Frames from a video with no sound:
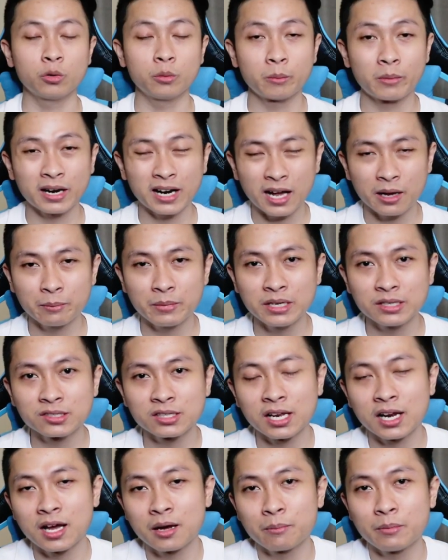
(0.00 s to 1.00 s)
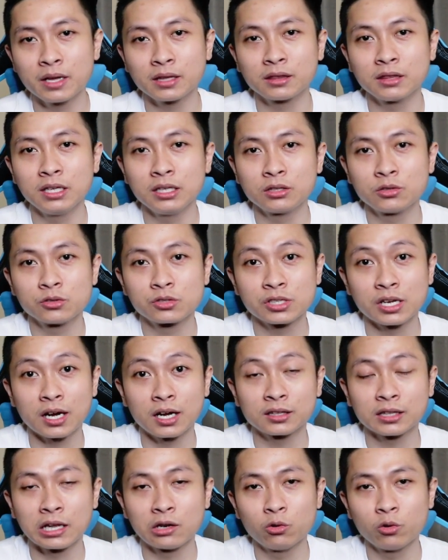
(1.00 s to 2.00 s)
So maraming salamat dito
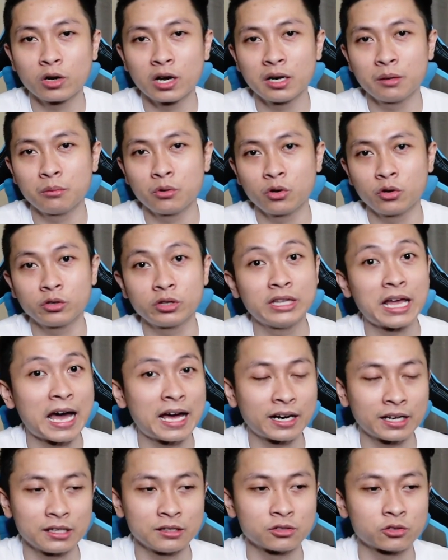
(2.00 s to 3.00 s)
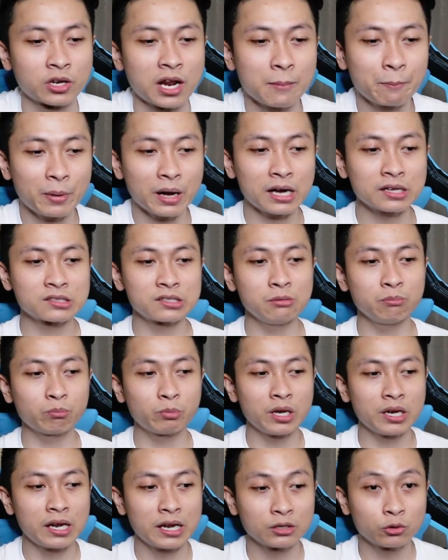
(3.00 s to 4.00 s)
sa katanungan mo Darren. So
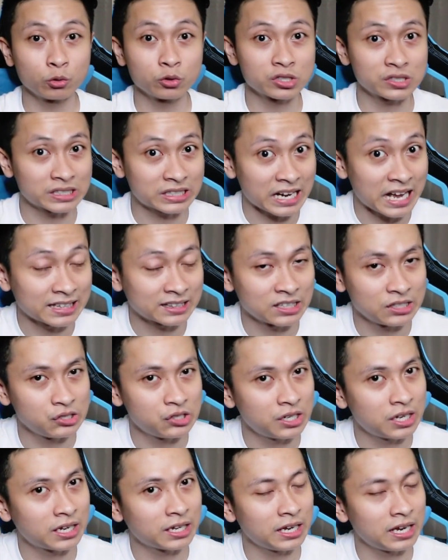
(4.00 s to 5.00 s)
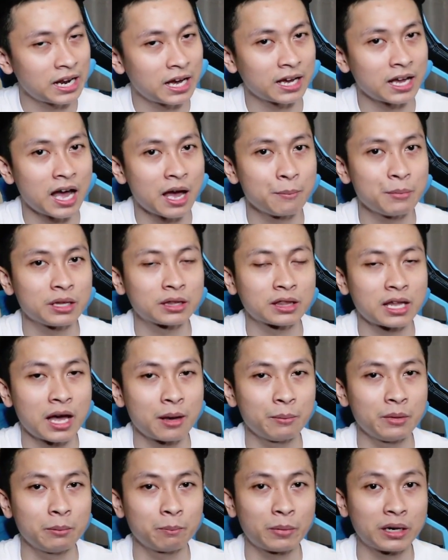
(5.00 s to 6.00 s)
napakasimple lang nung strategy na ginagamit
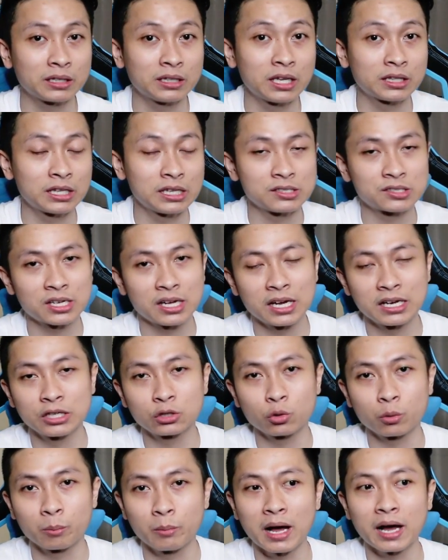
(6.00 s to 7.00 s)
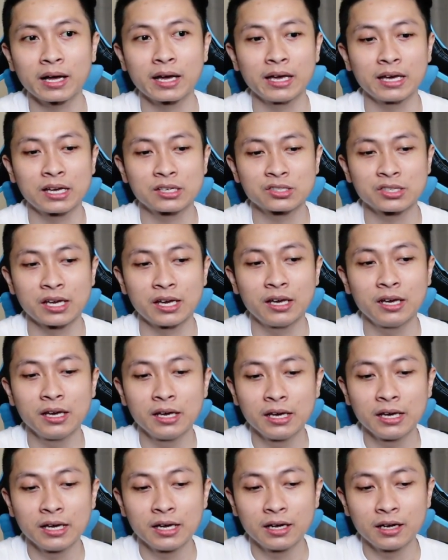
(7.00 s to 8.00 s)
namin pagdating sa ganitong bagay kasi
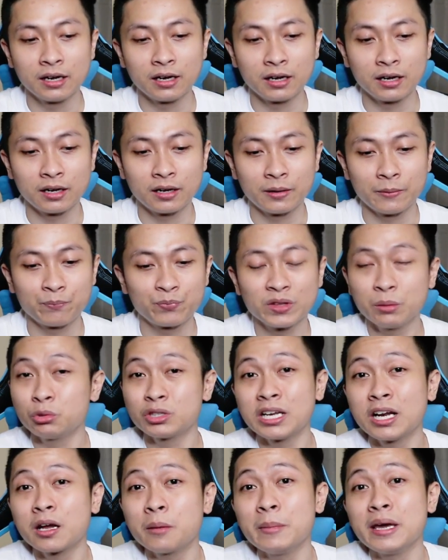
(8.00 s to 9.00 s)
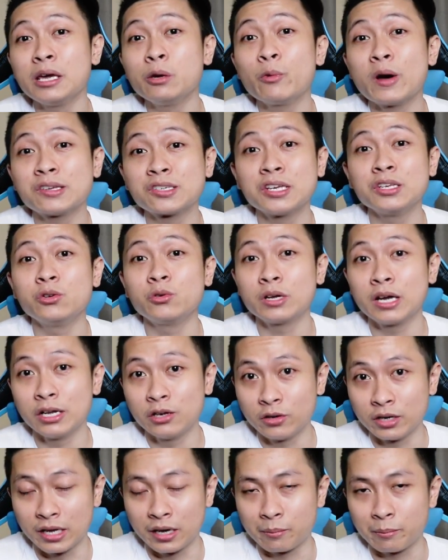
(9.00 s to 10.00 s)
uh, hindi mo talaga maiiwasan yung
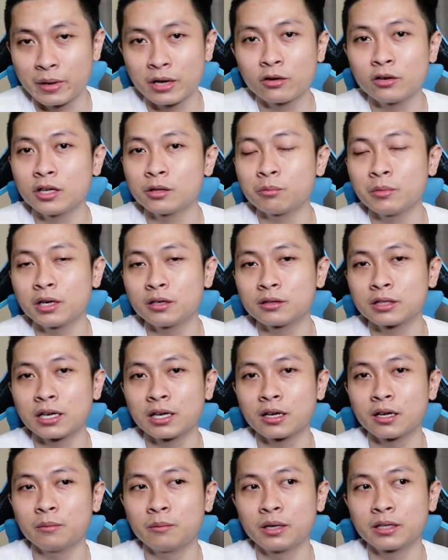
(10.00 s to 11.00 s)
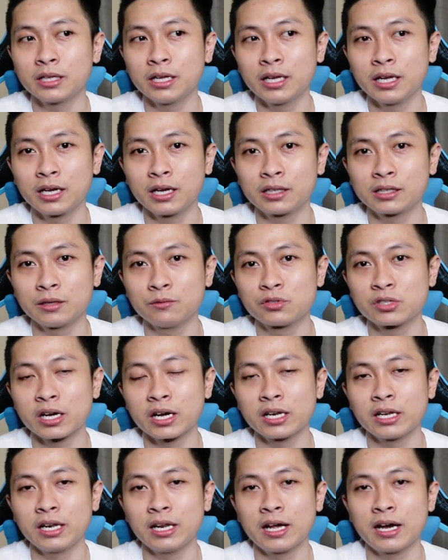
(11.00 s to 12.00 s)
ganun eh. Meron at meron talaga magne-negative
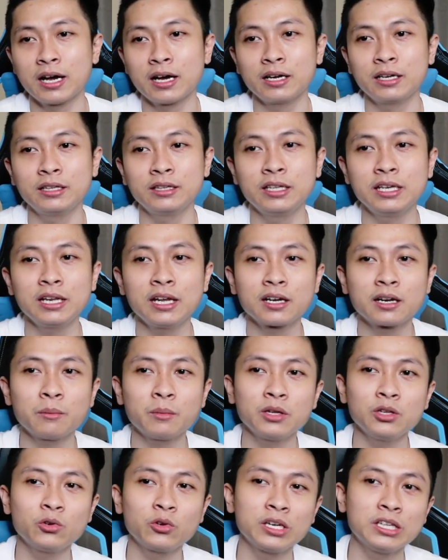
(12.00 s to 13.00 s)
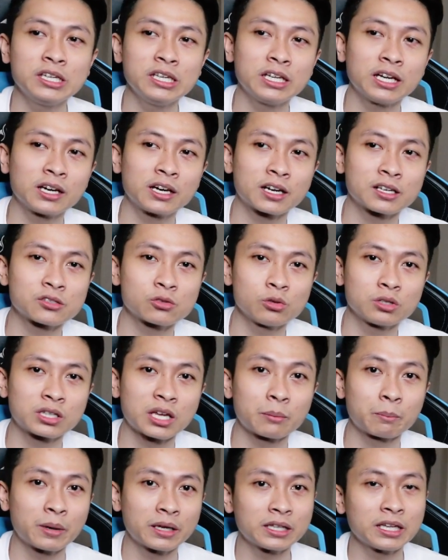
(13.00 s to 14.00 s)
sa kanila. Hindi lang naman yung hindi
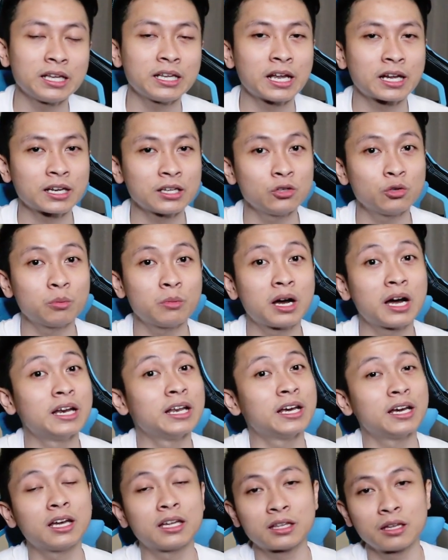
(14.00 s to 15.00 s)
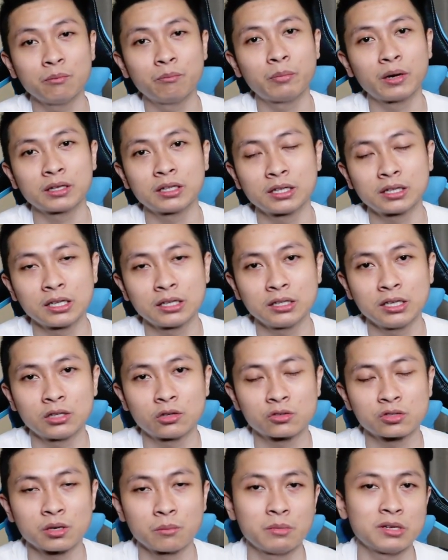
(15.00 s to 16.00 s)
nagka-resulta, pati na rin yung mga negative pagdating
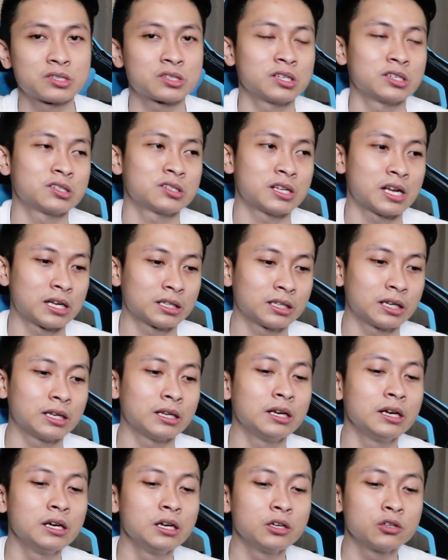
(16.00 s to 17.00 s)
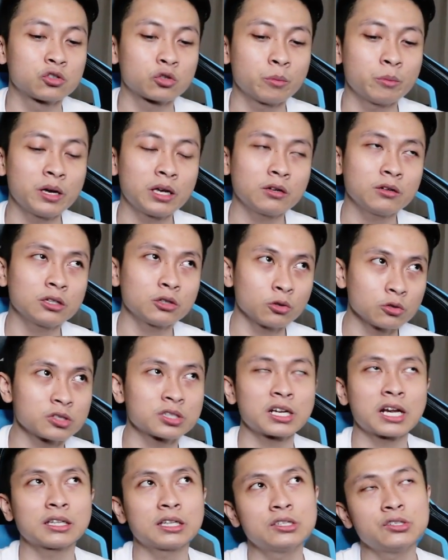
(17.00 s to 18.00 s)
dito sa business natin. So merong
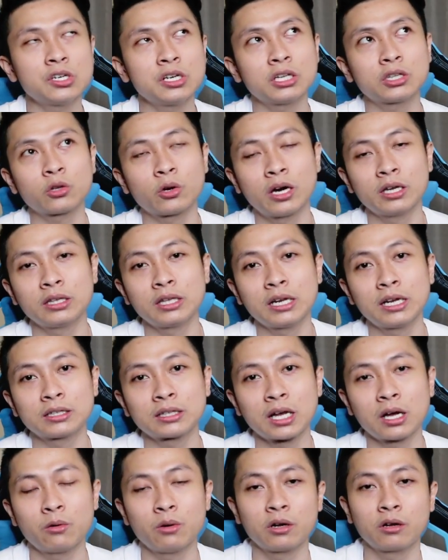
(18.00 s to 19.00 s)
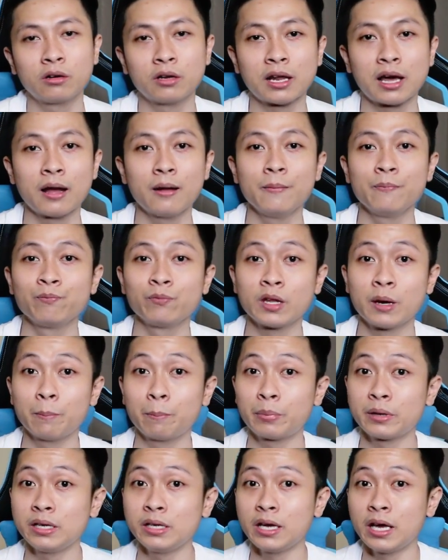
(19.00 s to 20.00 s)
itong strategy nito ay tinatawag ko na
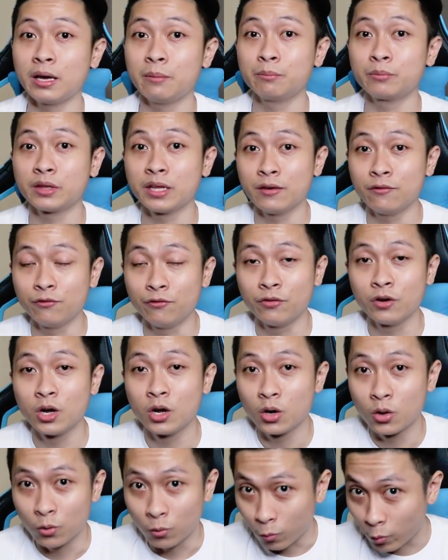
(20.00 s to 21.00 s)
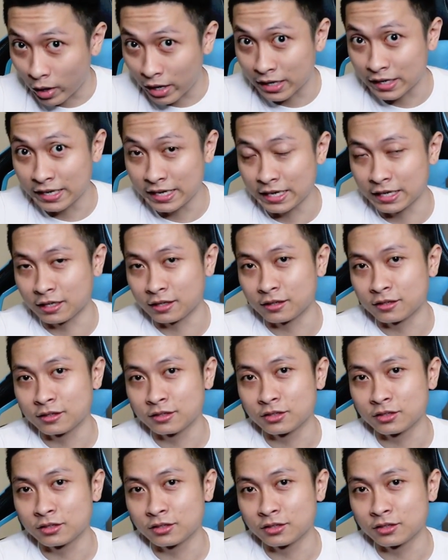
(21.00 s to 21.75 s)
preemptive warning.